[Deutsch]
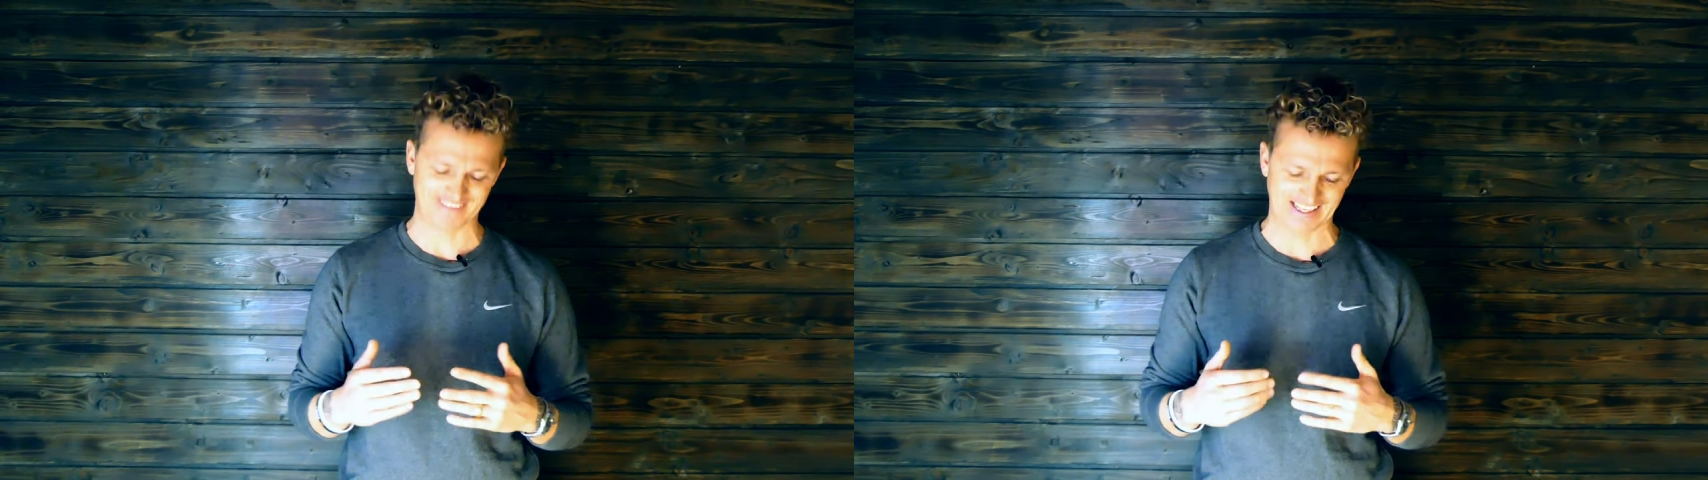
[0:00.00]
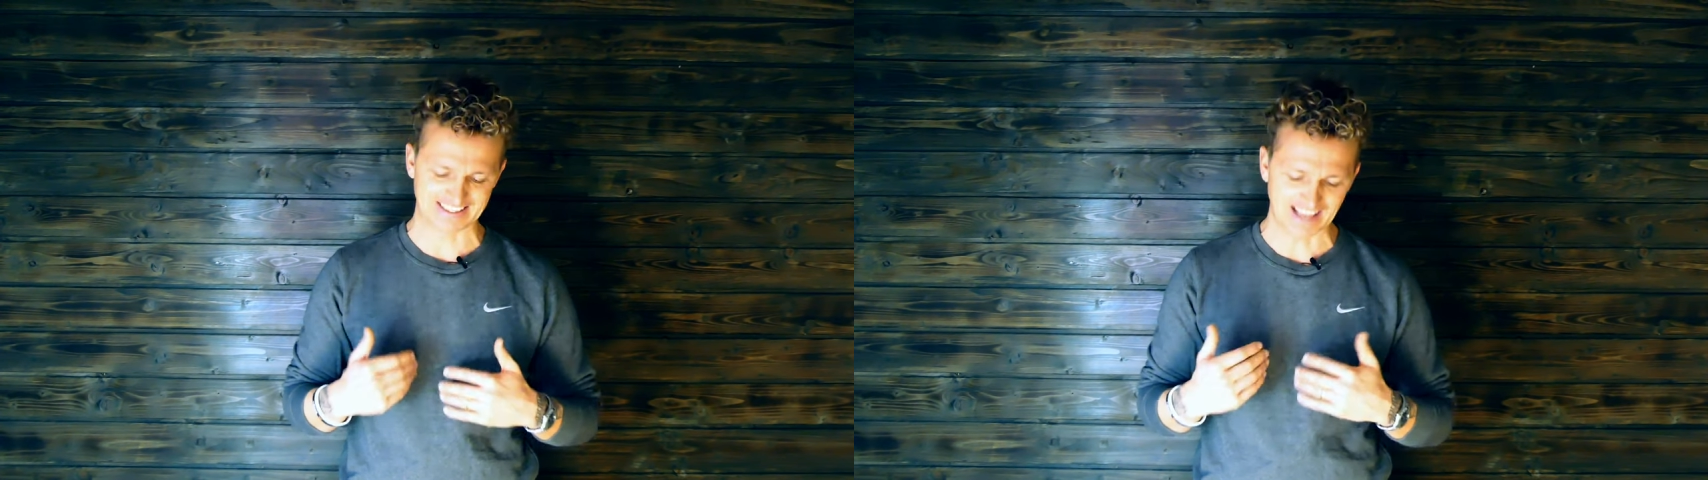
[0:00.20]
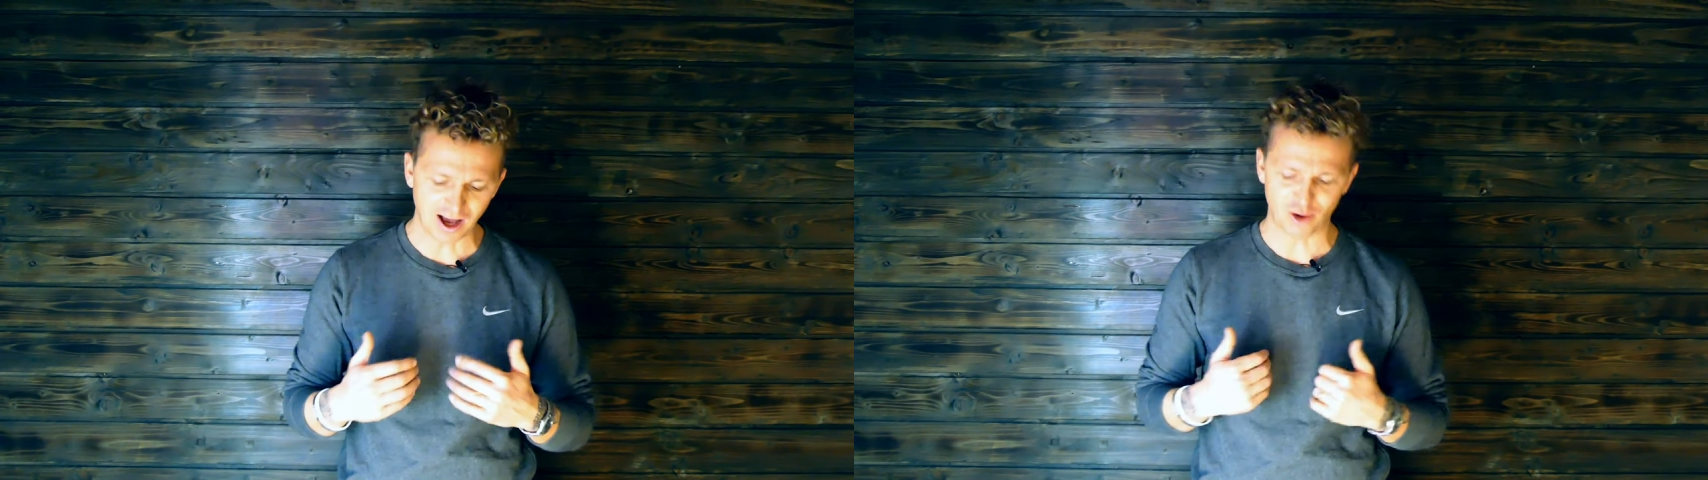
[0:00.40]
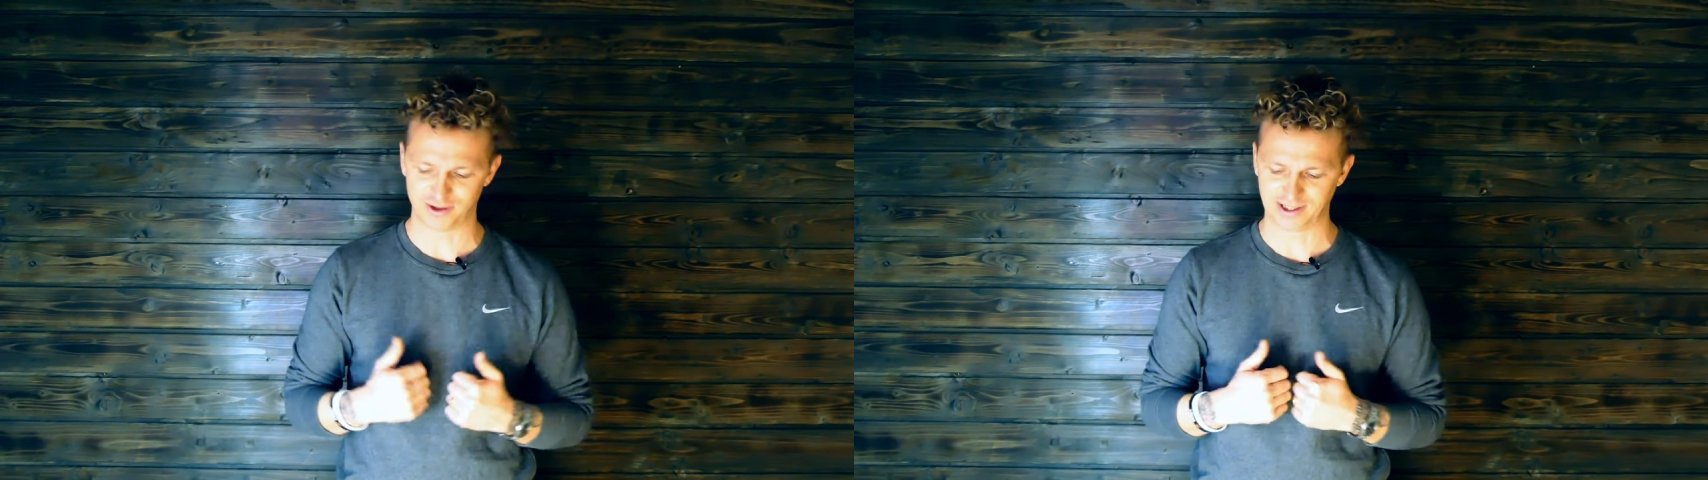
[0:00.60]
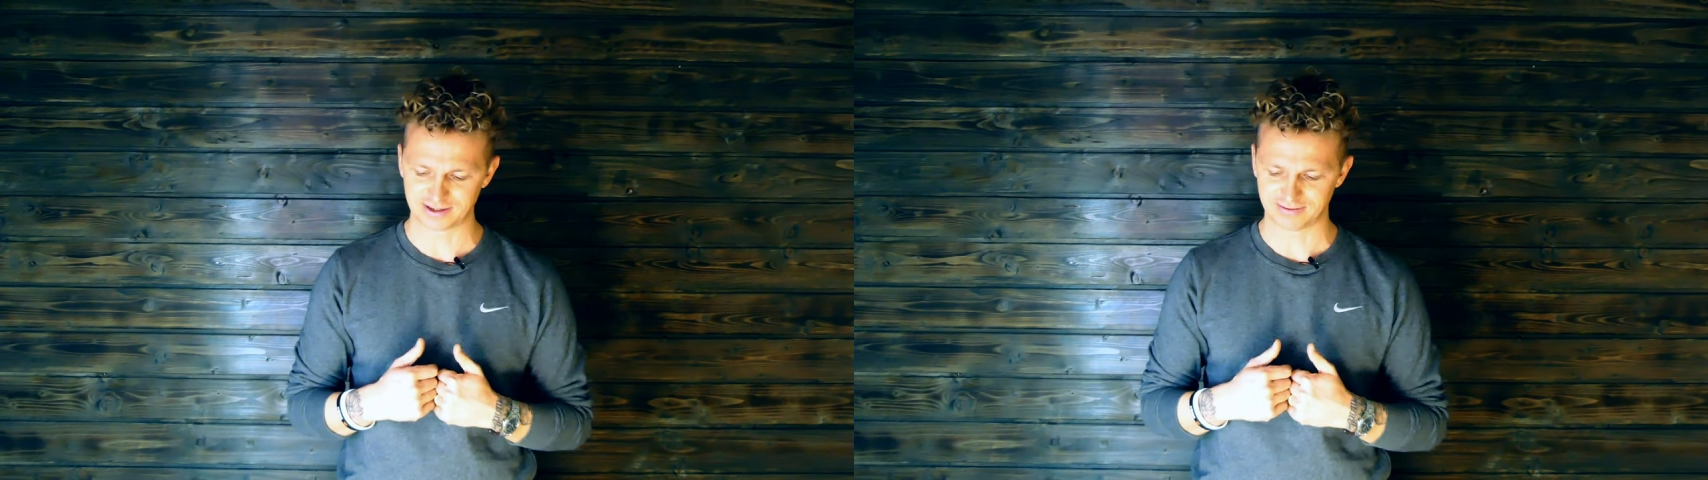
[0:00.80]
Ich sage auch
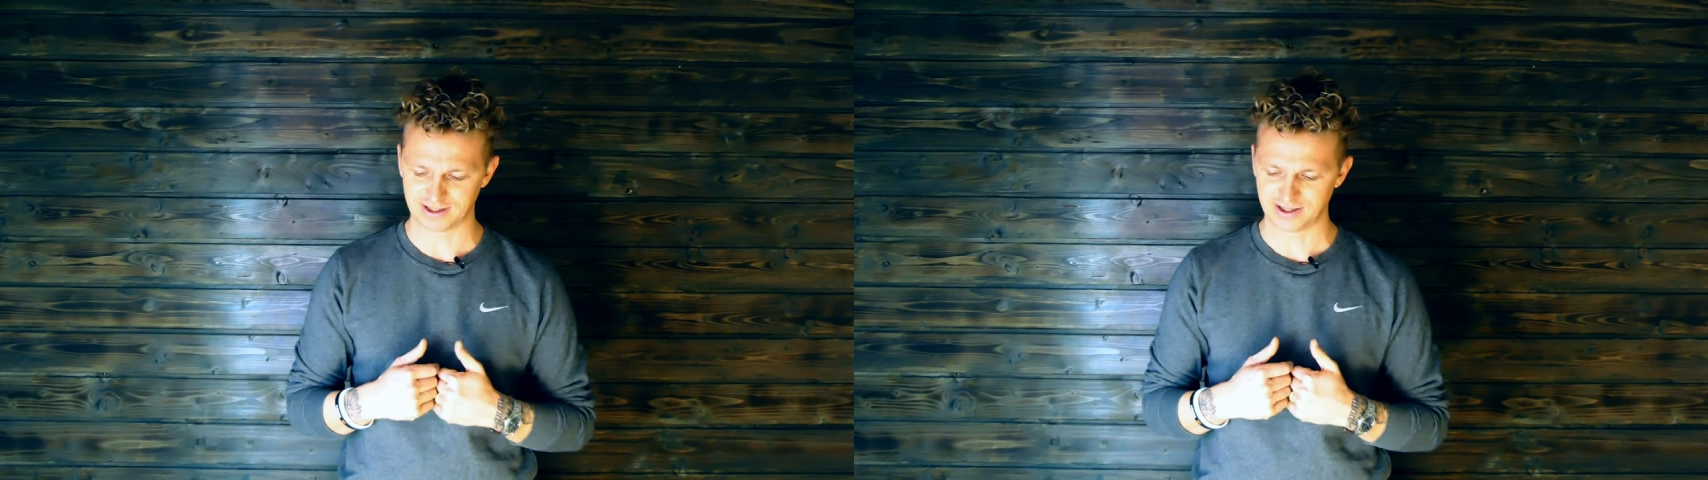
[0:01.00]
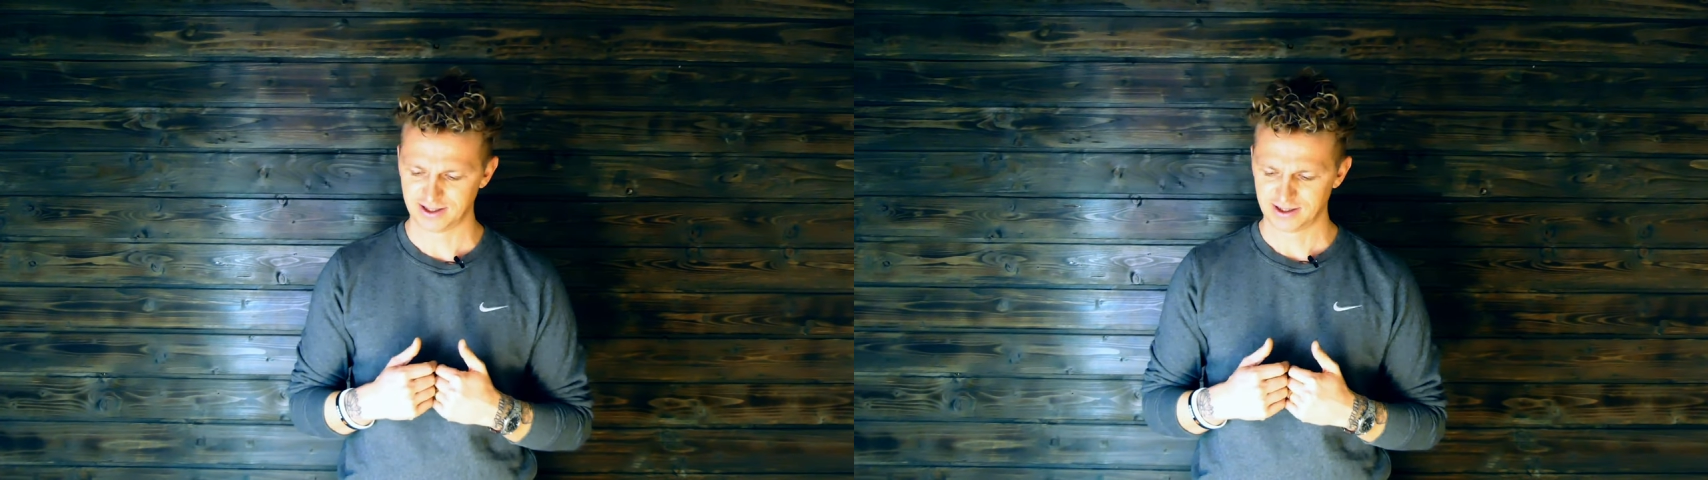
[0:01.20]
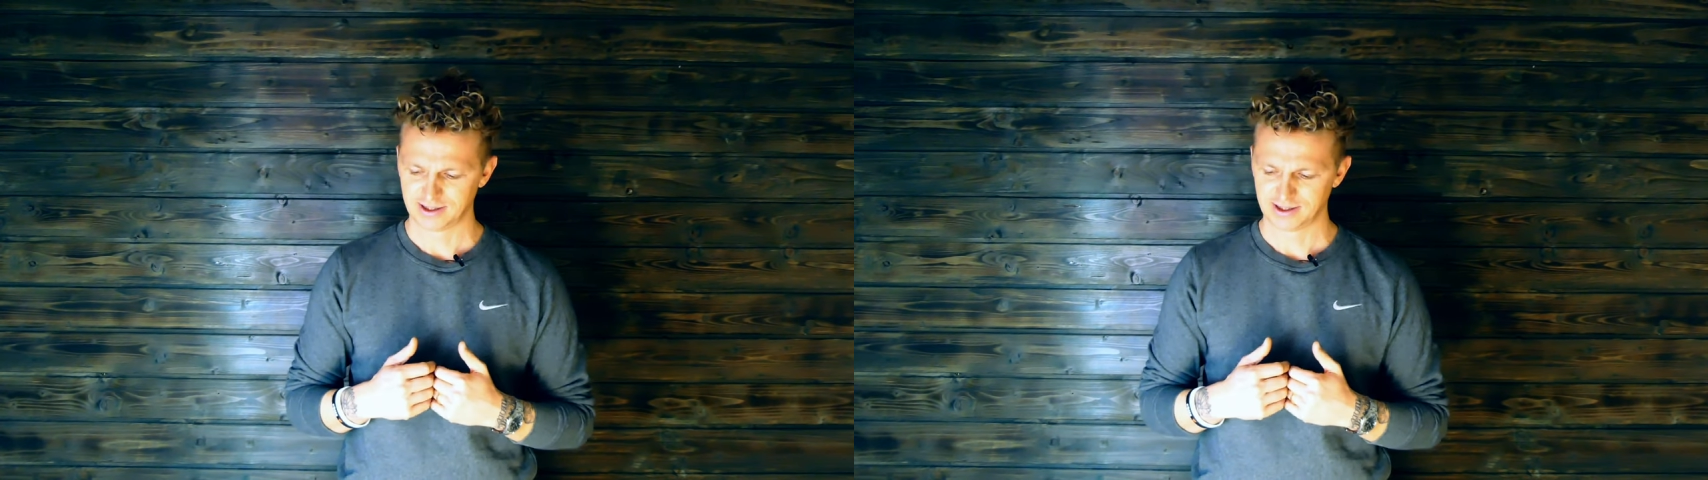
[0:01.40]
nichts, weil